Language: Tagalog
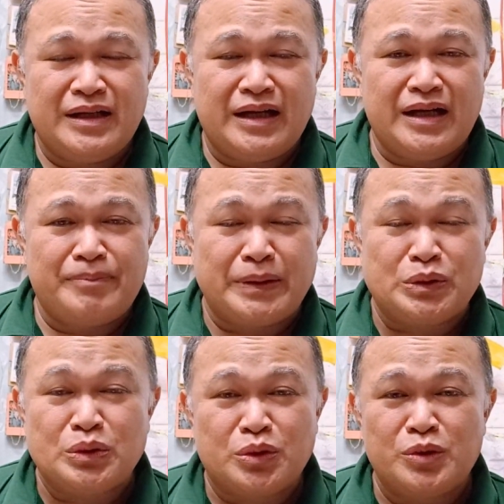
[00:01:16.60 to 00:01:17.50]
uh,
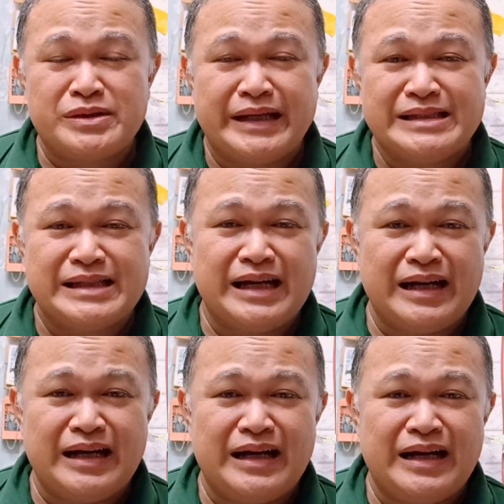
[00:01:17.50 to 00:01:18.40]
patungkol sa
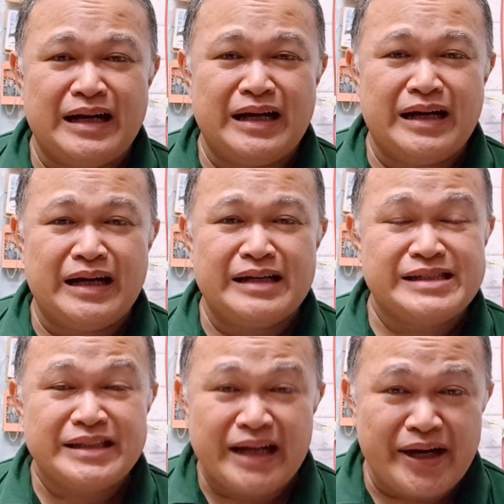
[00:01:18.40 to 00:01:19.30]
isang uh, ah,
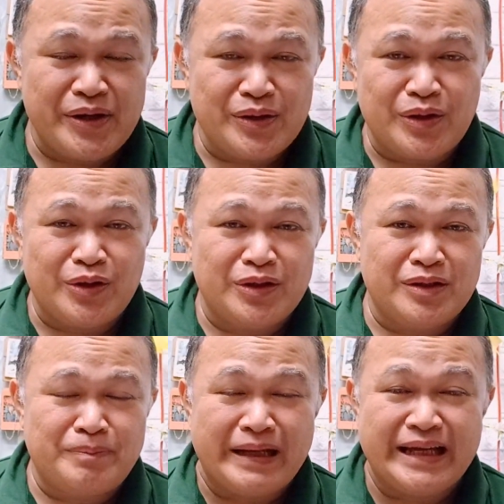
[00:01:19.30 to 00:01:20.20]
scenario
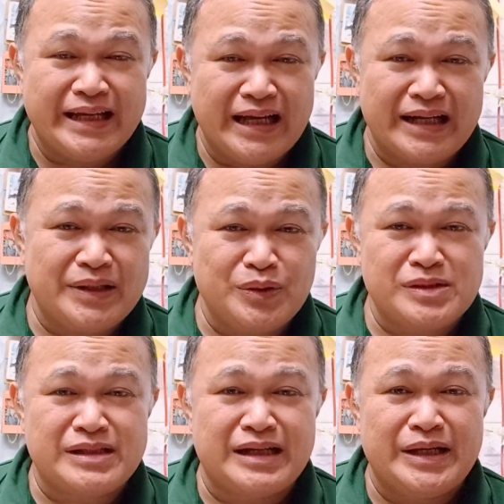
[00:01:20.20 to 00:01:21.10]
o pangyayari dun
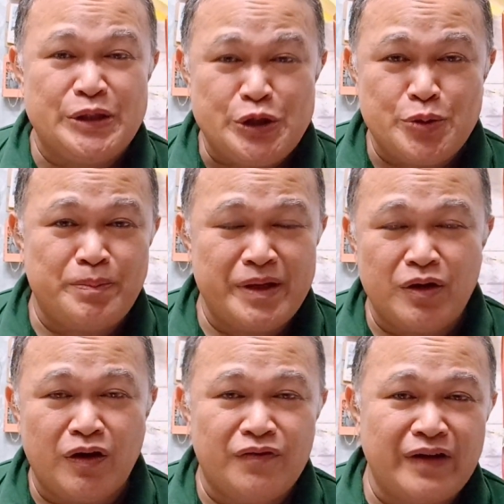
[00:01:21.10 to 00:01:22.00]
sa UP
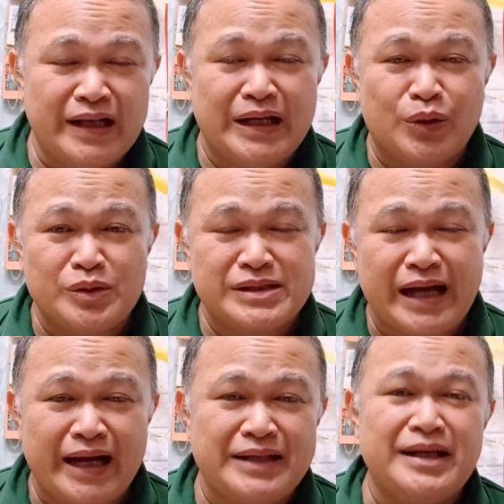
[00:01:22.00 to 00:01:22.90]
Oval na kung
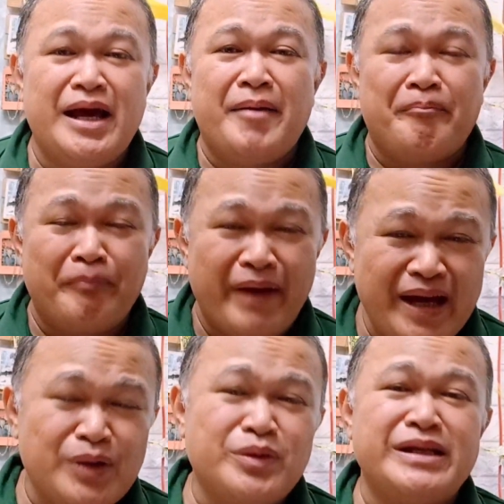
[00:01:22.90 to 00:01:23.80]
saan
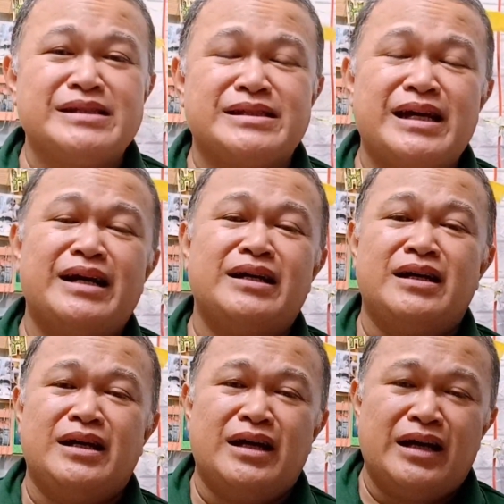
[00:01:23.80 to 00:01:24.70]
merong isang
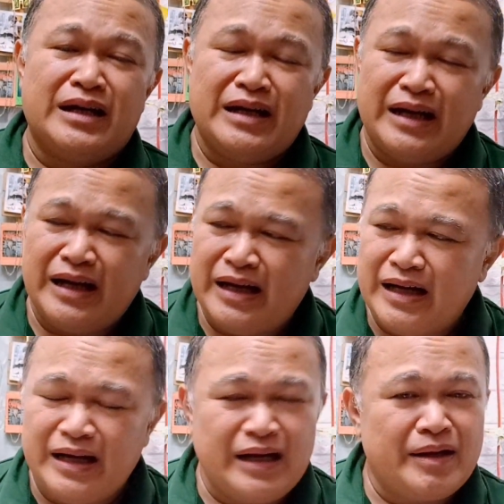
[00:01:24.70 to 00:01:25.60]

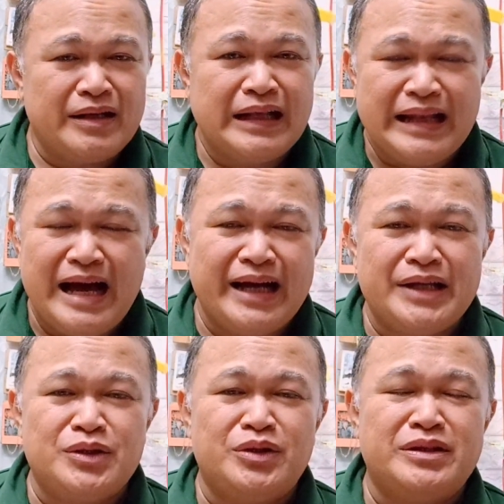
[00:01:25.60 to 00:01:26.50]
uh,
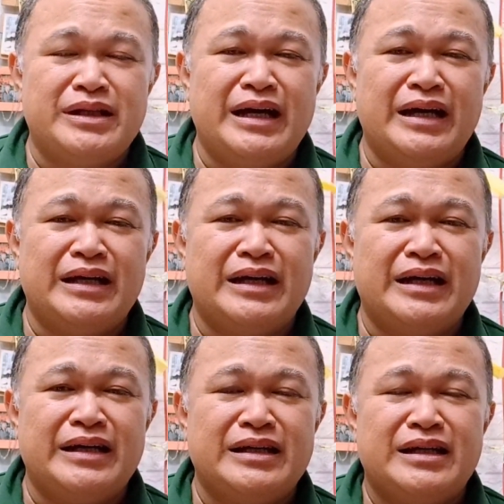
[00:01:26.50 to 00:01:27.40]
lalaki no
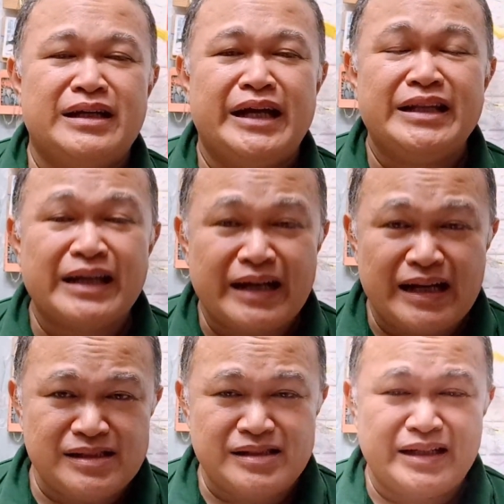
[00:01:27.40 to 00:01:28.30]
na
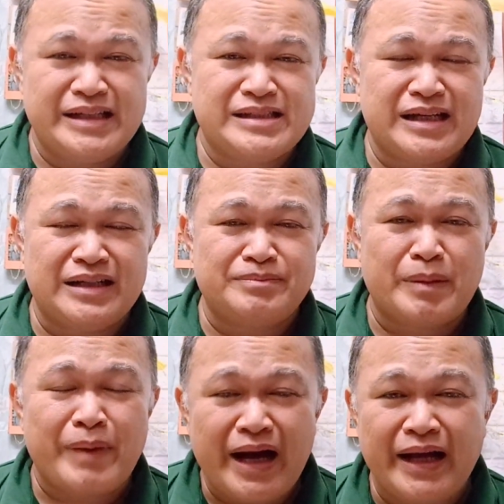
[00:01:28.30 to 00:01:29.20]
hinaras ng isang
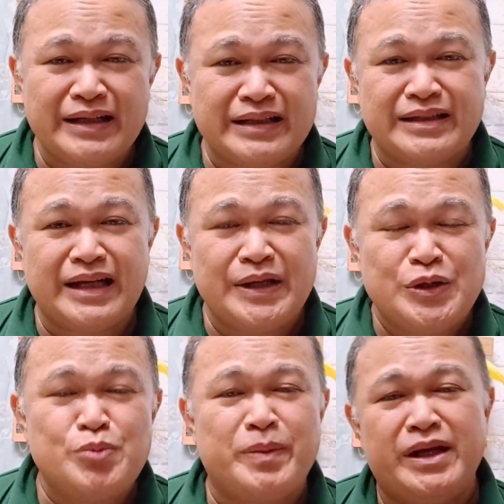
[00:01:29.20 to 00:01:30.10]
babae na taga
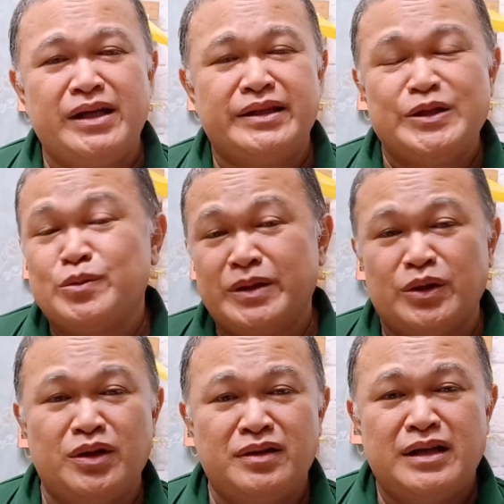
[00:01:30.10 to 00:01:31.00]
UP di
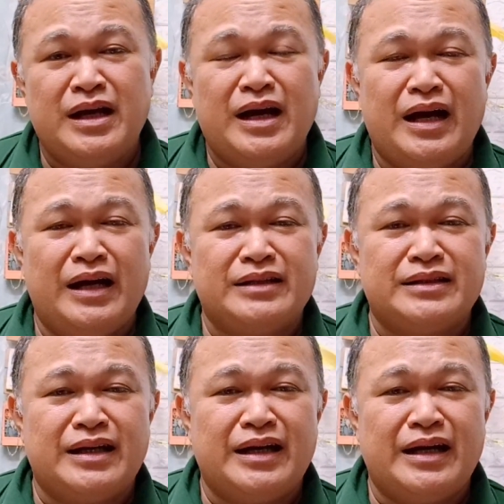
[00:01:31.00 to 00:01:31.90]
umano at
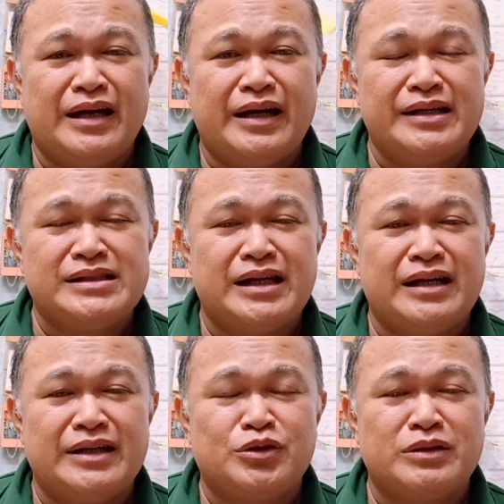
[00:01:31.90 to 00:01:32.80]
uh,
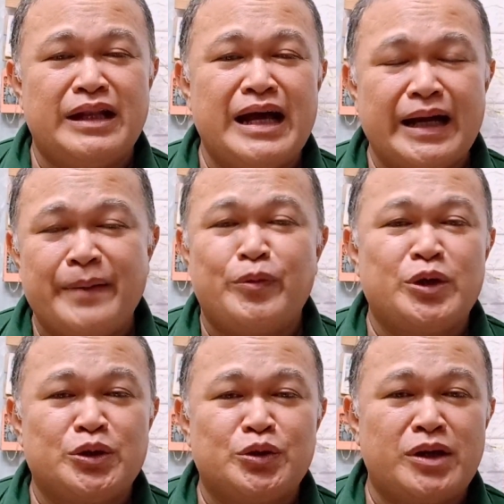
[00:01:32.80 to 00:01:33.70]
isang itong lalaki po
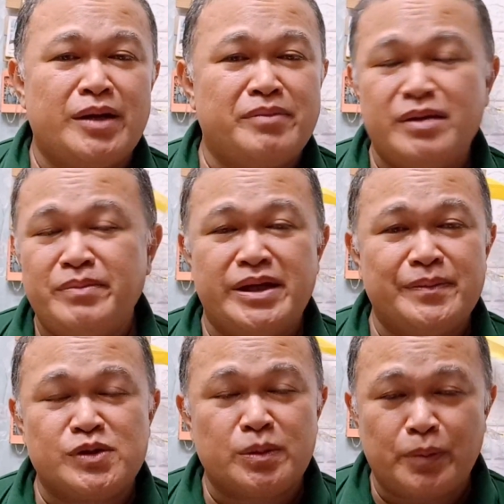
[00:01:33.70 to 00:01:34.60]
nito ay
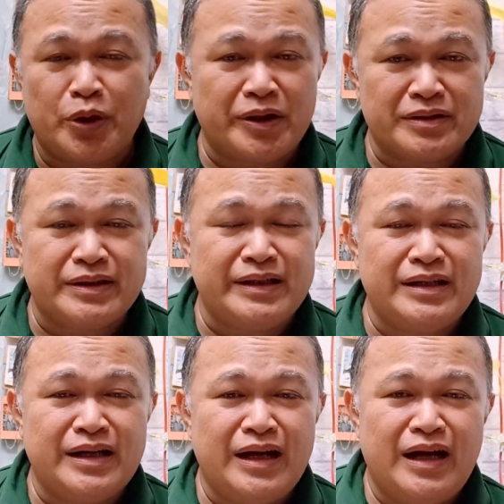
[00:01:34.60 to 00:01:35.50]
BBM supporter
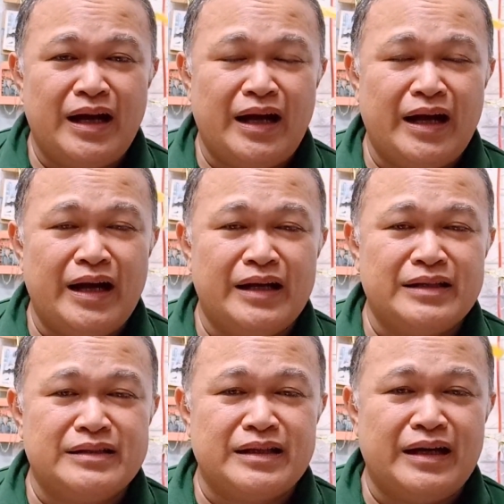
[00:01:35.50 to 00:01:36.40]

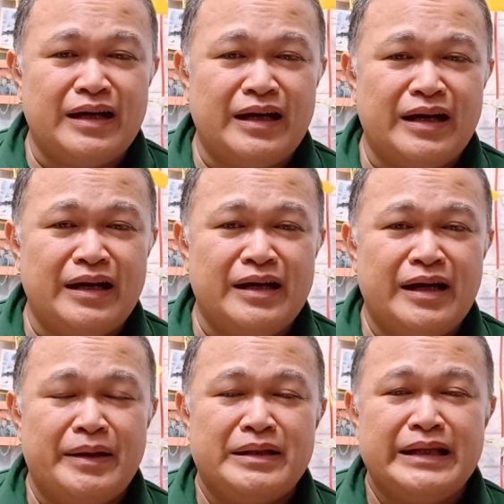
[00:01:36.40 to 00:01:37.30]
at uh,
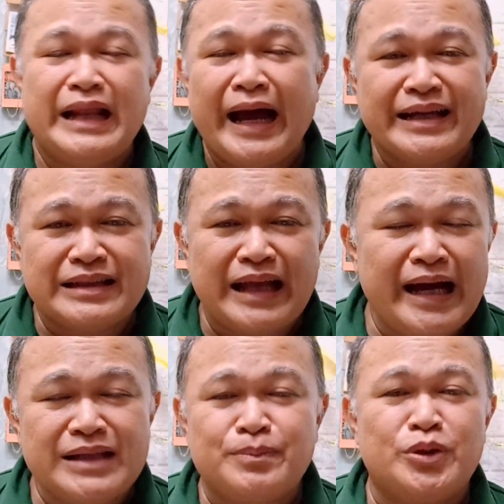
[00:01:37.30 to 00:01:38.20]

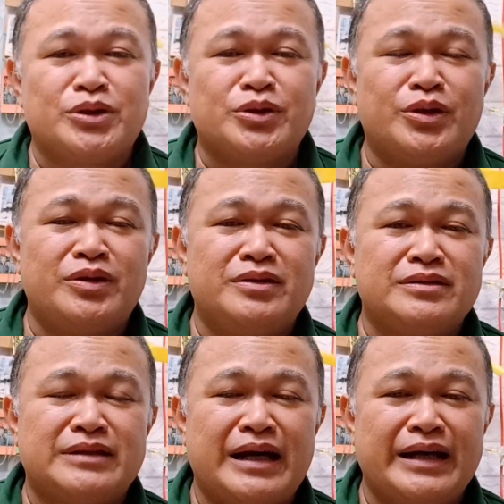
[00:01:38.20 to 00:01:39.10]
nilait-lait po ito
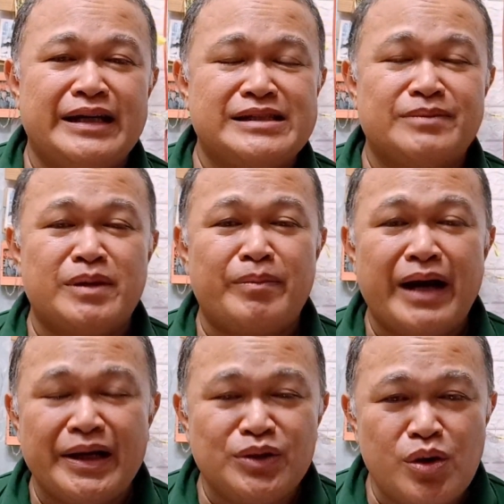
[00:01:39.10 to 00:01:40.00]
ng isang
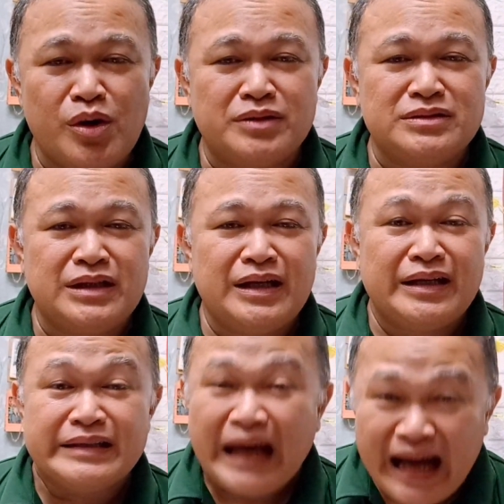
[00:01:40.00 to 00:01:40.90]
babae doon
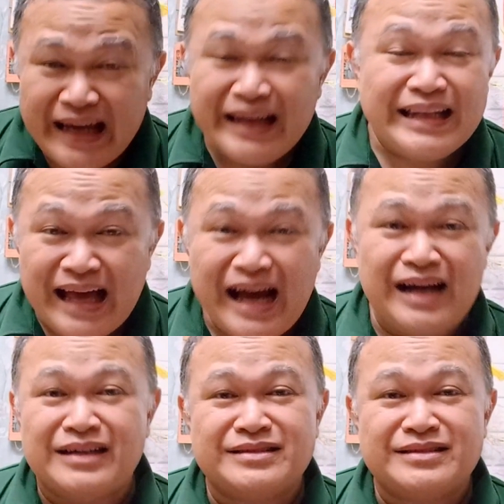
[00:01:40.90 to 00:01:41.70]
dahil lang.